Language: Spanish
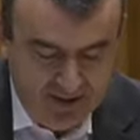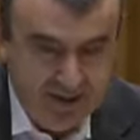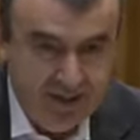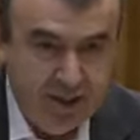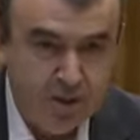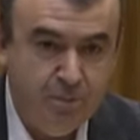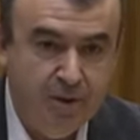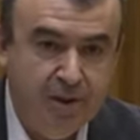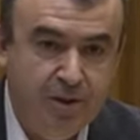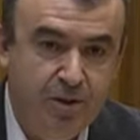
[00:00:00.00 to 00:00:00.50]
y
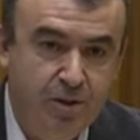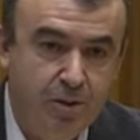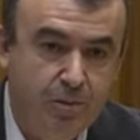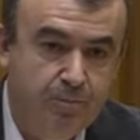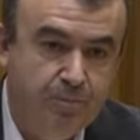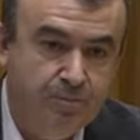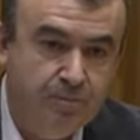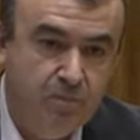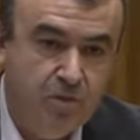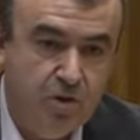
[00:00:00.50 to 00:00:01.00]
en
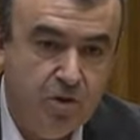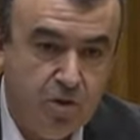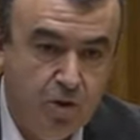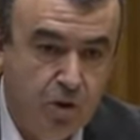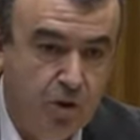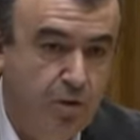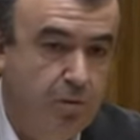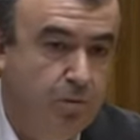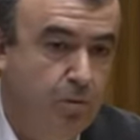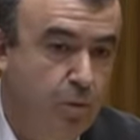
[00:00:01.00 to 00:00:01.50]
español,
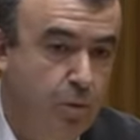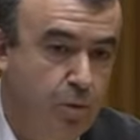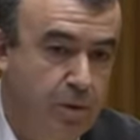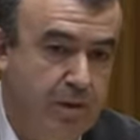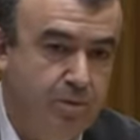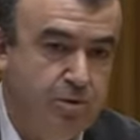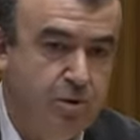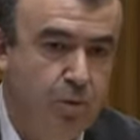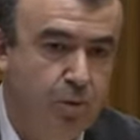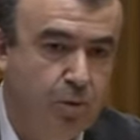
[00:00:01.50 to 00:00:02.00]
soy
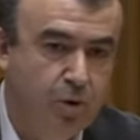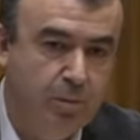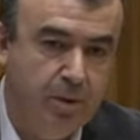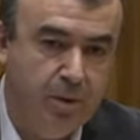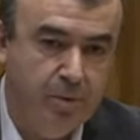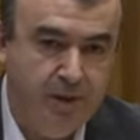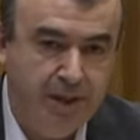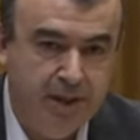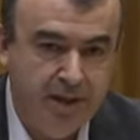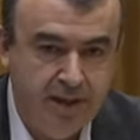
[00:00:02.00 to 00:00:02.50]
un absoluto
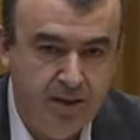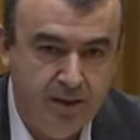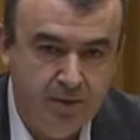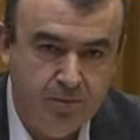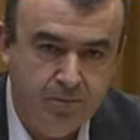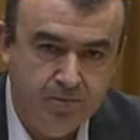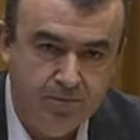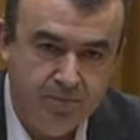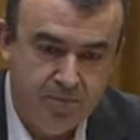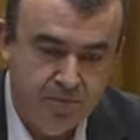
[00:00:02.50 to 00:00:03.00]

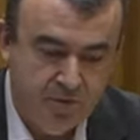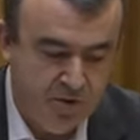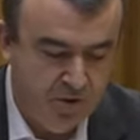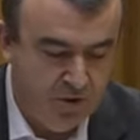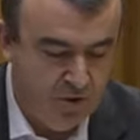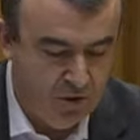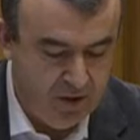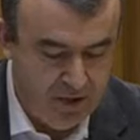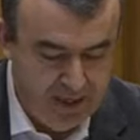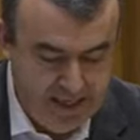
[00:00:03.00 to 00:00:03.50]
privilegiado.
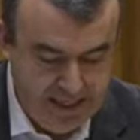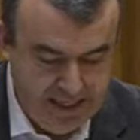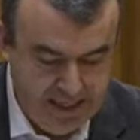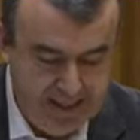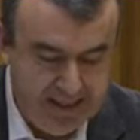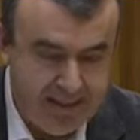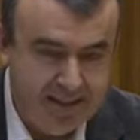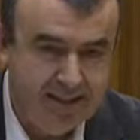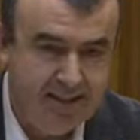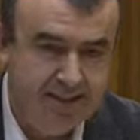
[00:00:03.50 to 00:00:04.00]
Soy
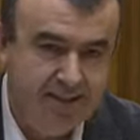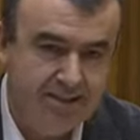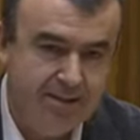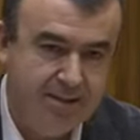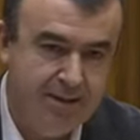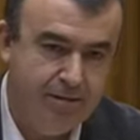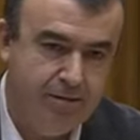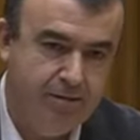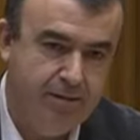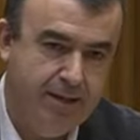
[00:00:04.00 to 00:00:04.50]
alguien que
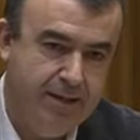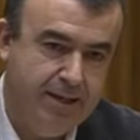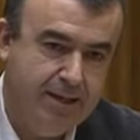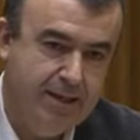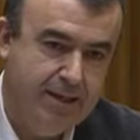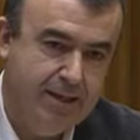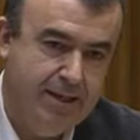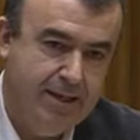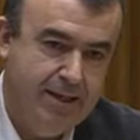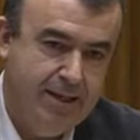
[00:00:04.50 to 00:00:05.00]
desde
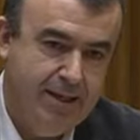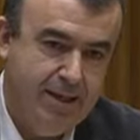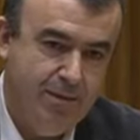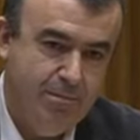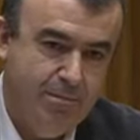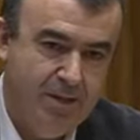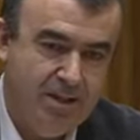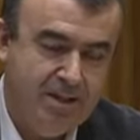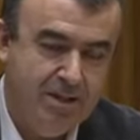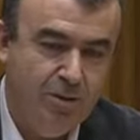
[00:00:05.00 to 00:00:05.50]
hace
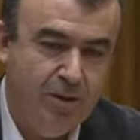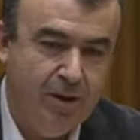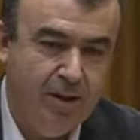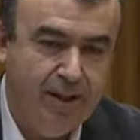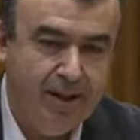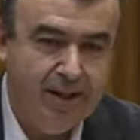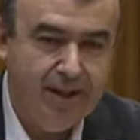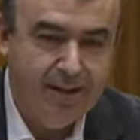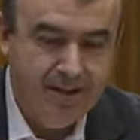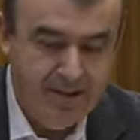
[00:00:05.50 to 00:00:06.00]
más de
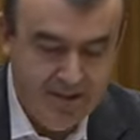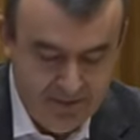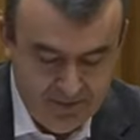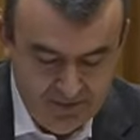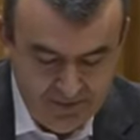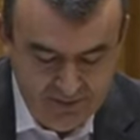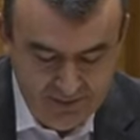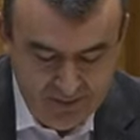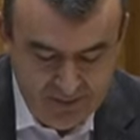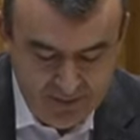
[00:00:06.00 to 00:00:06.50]
una
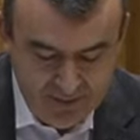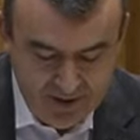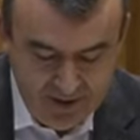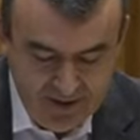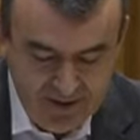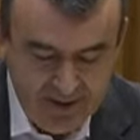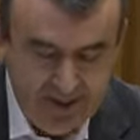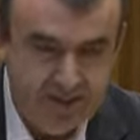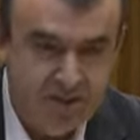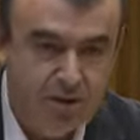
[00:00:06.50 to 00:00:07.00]
década
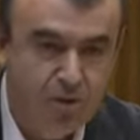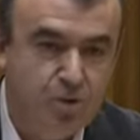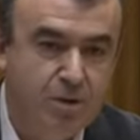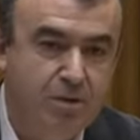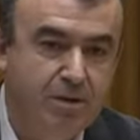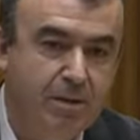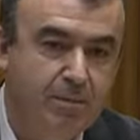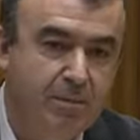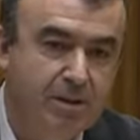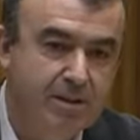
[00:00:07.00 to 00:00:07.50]
vive
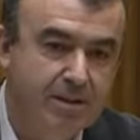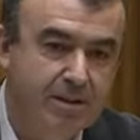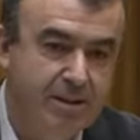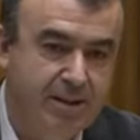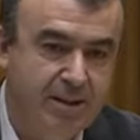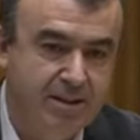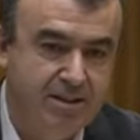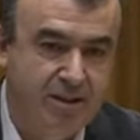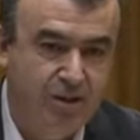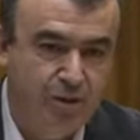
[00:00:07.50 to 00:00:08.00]
exclusivamente
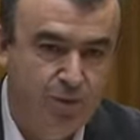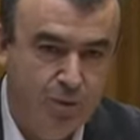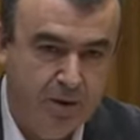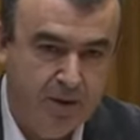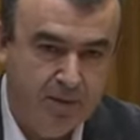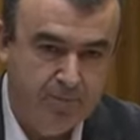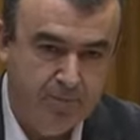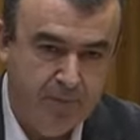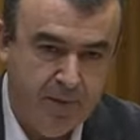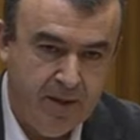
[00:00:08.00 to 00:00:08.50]
de la
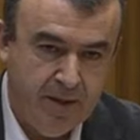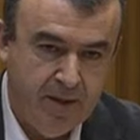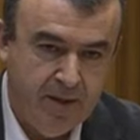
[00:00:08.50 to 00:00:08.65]
escritura.